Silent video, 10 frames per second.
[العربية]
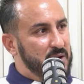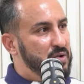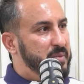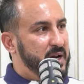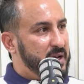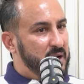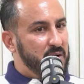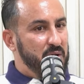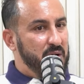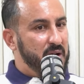اليوم انا كان
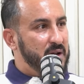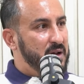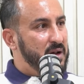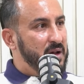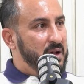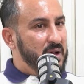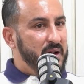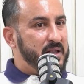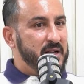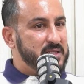نقول لك نعطيك